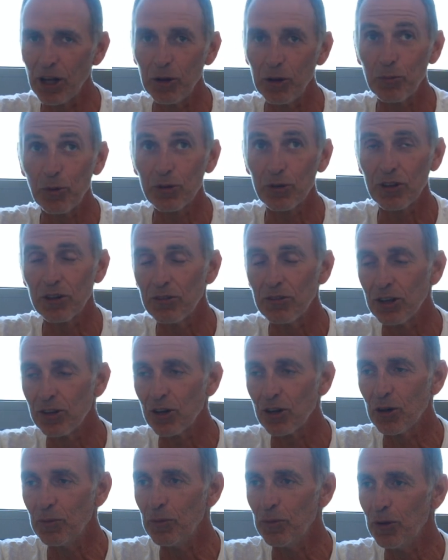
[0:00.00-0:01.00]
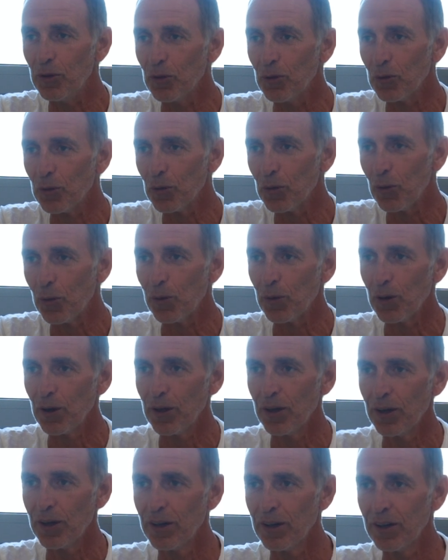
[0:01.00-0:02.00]
à l'époque ça devait être un million d'euros
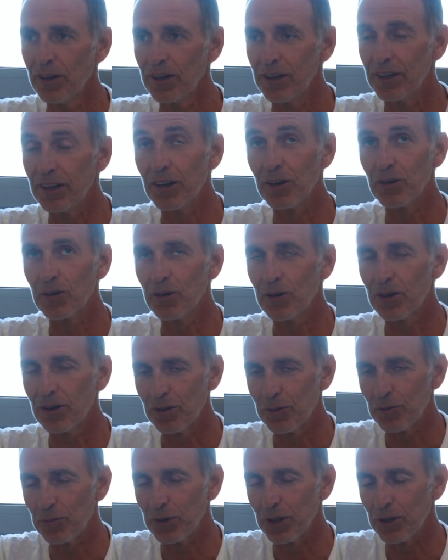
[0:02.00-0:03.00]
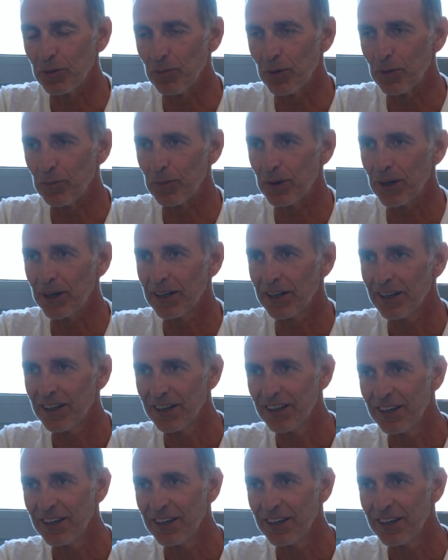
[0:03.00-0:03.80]
et encore peut-être même pas.